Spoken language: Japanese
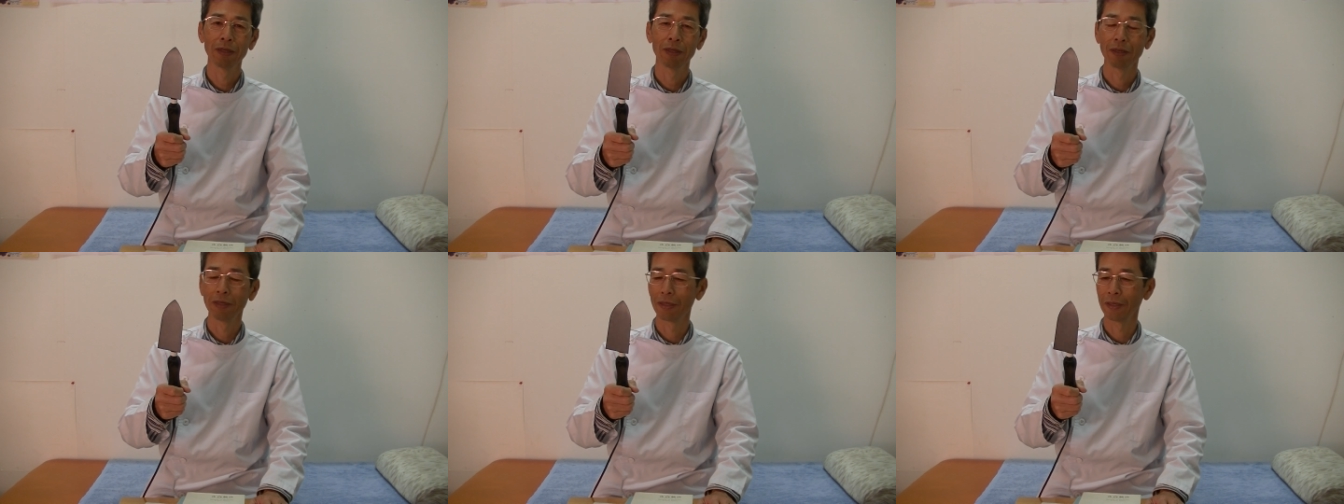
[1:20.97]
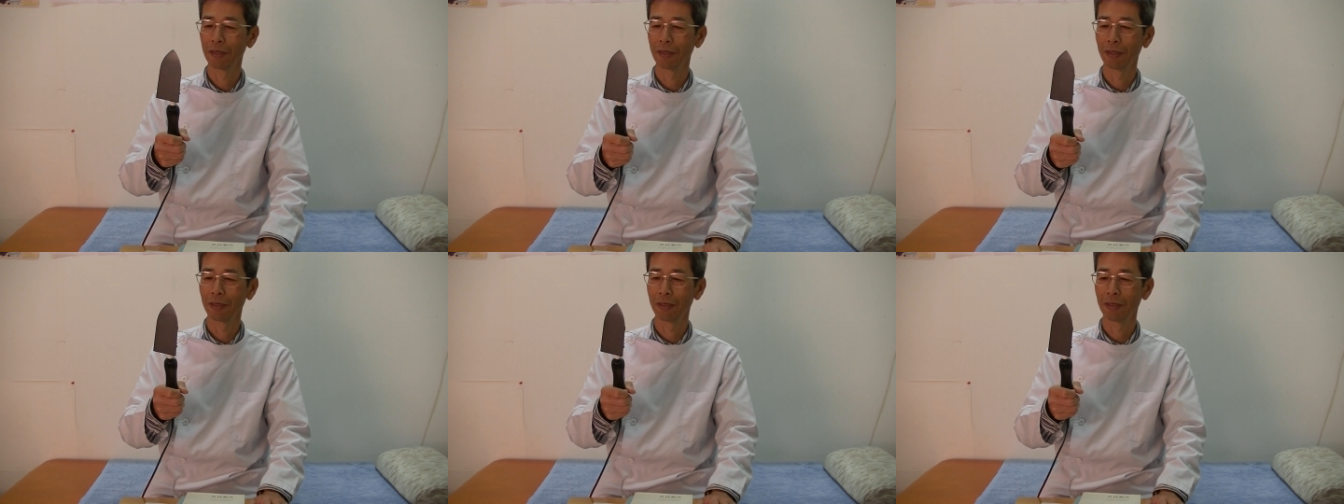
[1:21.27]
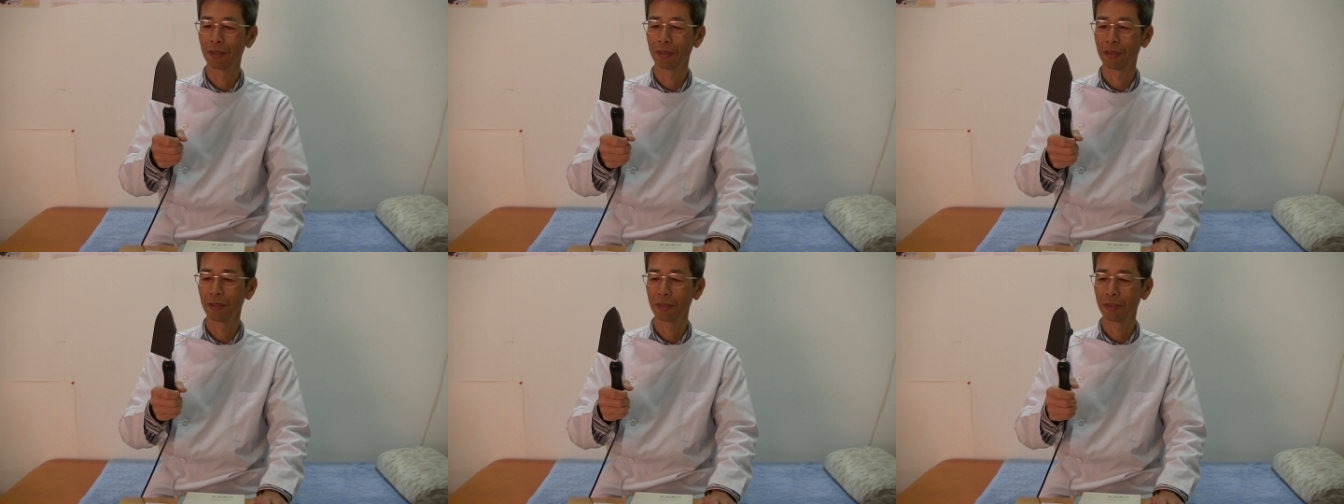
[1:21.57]

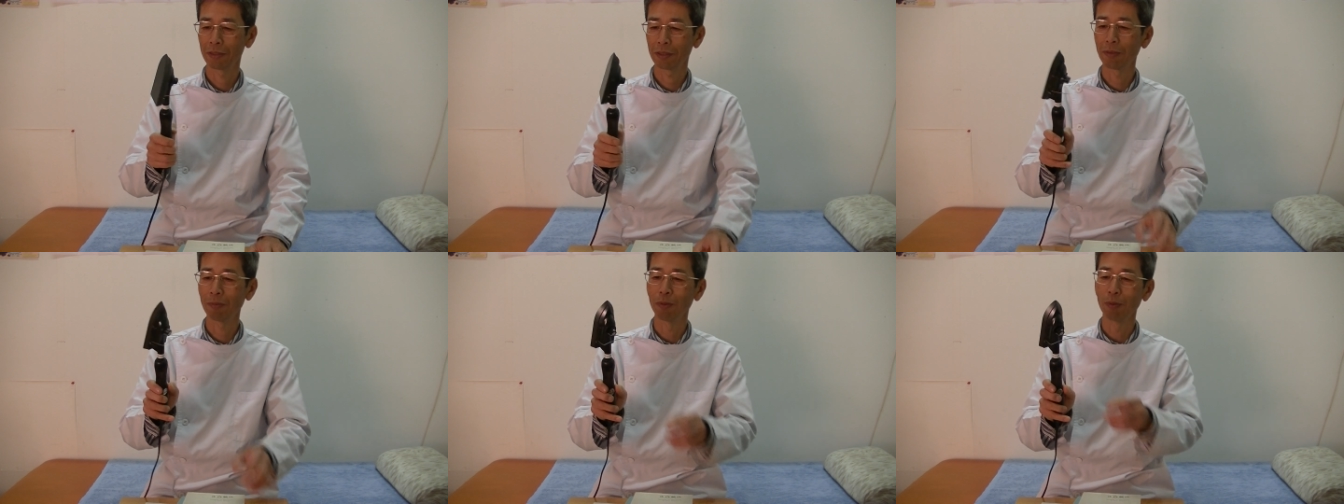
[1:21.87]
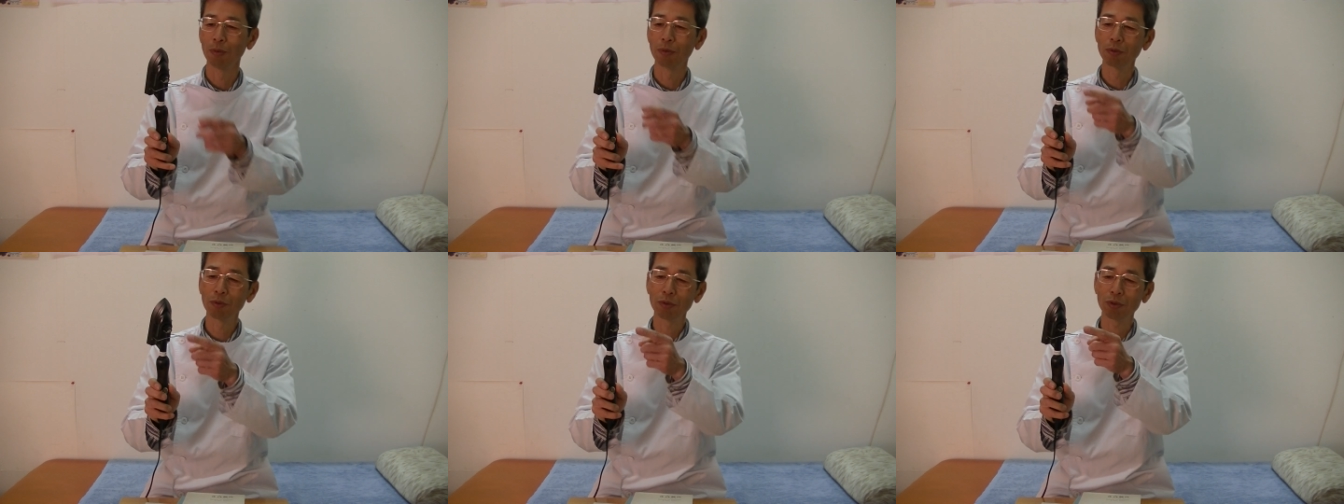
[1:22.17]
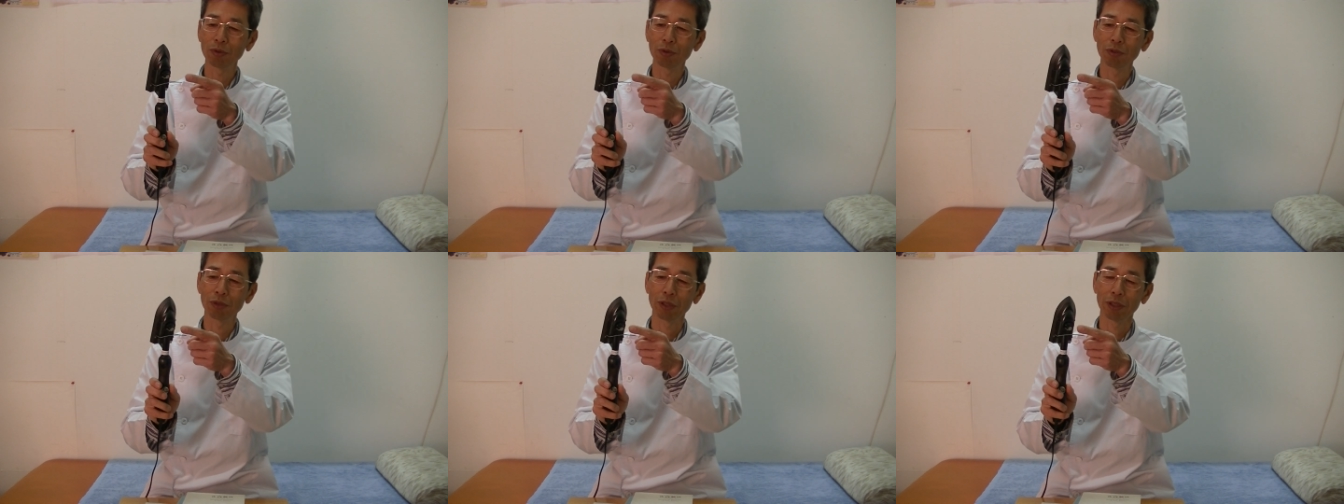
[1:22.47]
えー、しかも温度
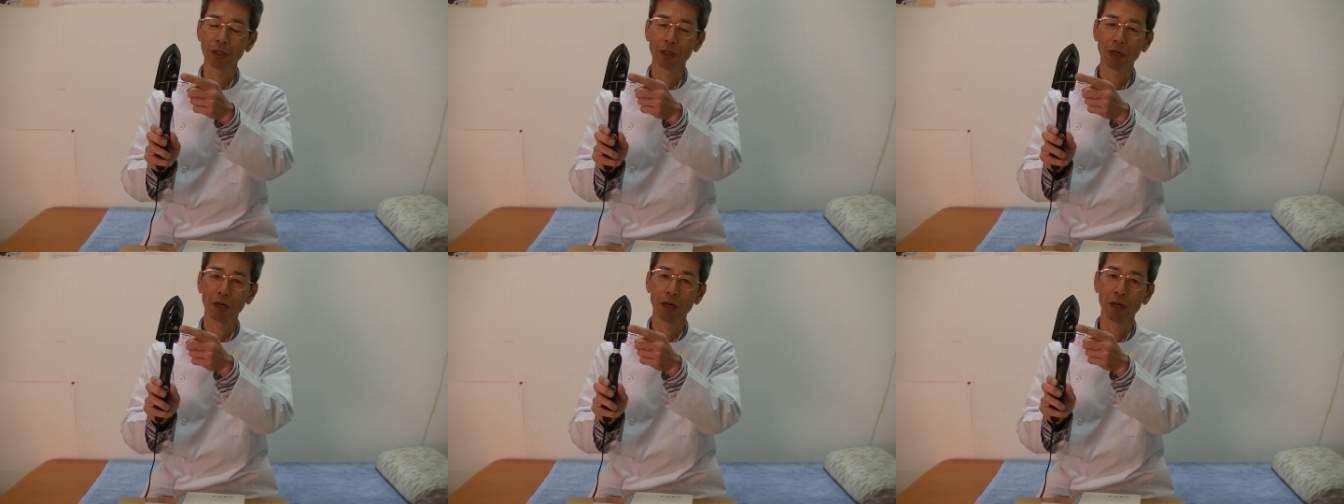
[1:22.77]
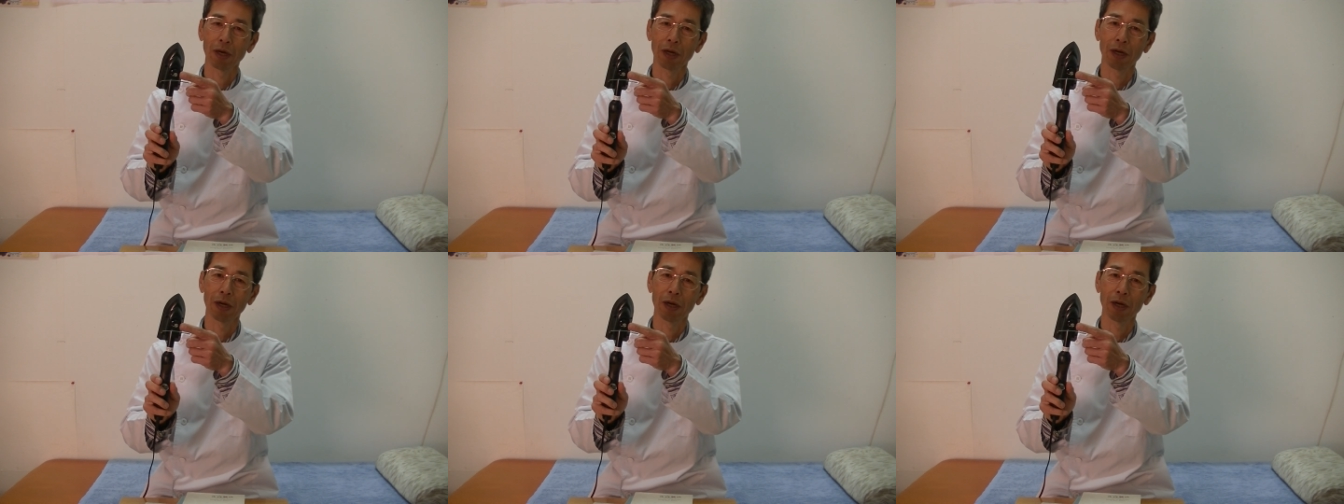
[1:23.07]
調整が